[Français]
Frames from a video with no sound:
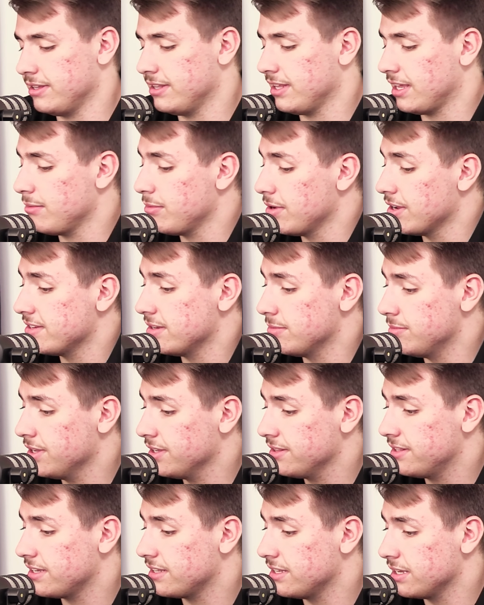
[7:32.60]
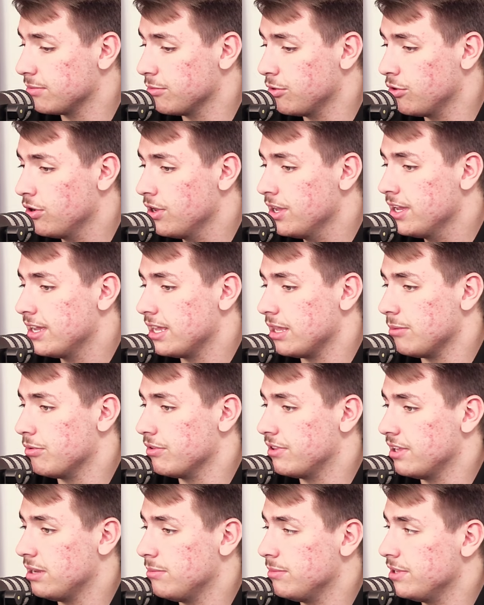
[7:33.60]
il dribble assez bien techniquement il peut
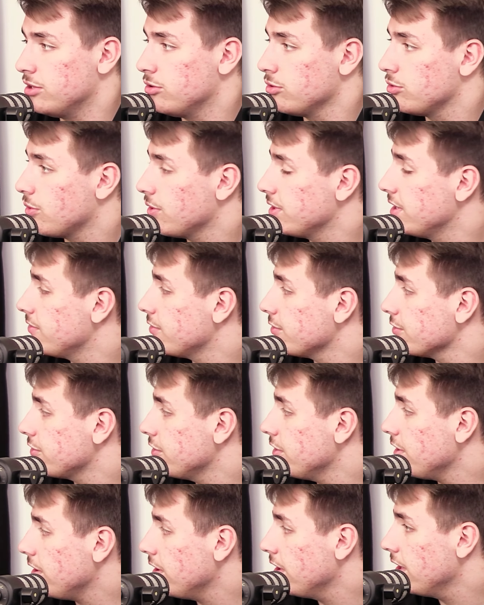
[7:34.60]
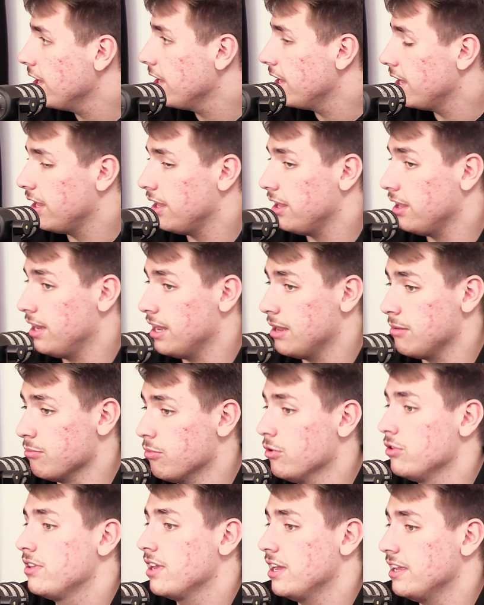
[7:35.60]
éliminer 2 trois défenseurs et il a une
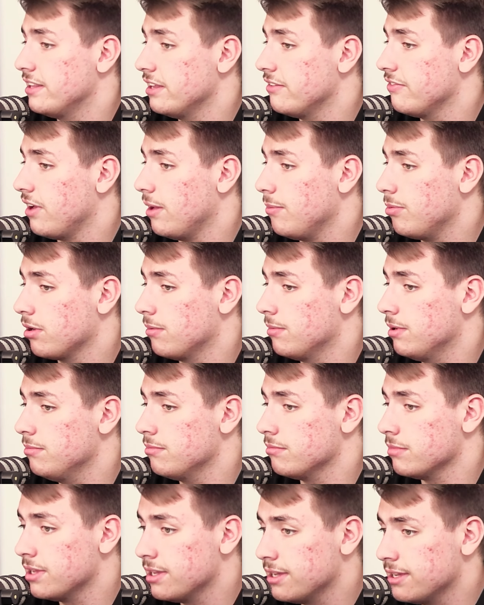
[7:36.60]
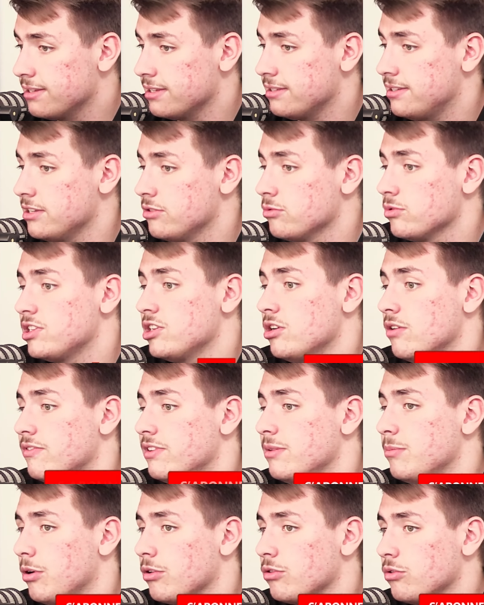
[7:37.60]
bonne qualité de frappe quand même cette saison si le
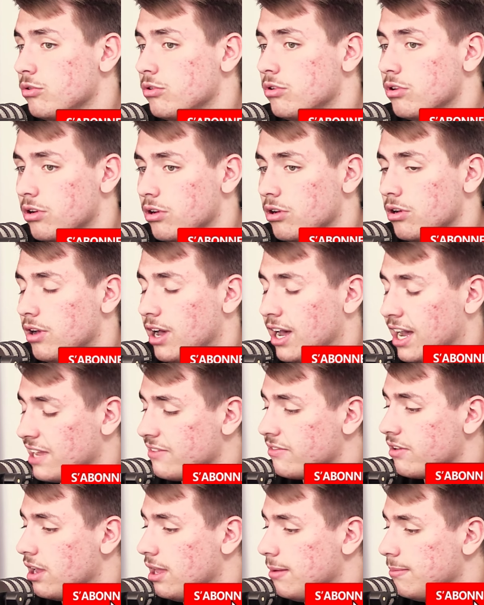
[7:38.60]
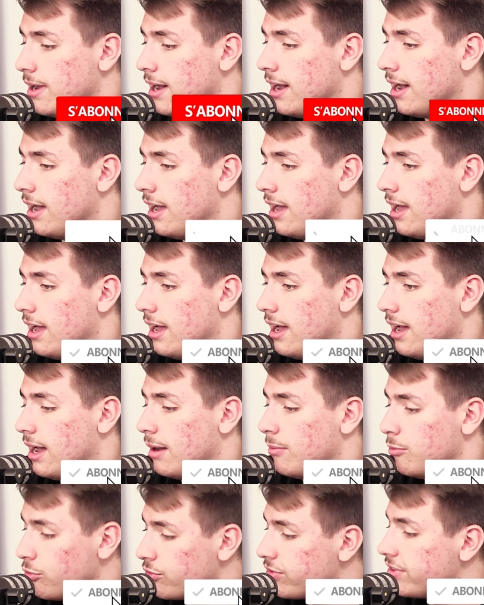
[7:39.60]
FC Porto arrive quand même à
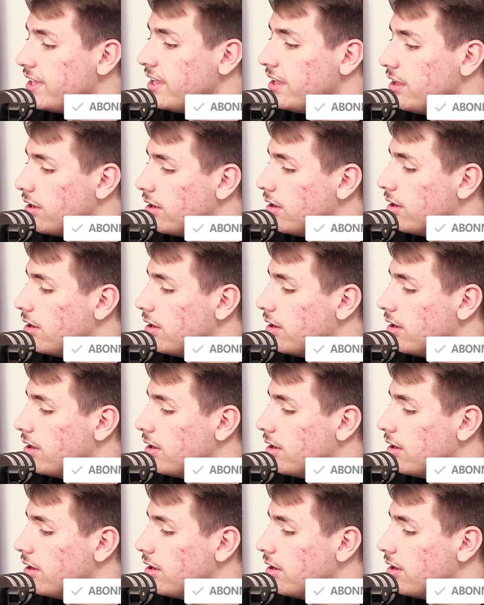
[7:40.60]
à monter,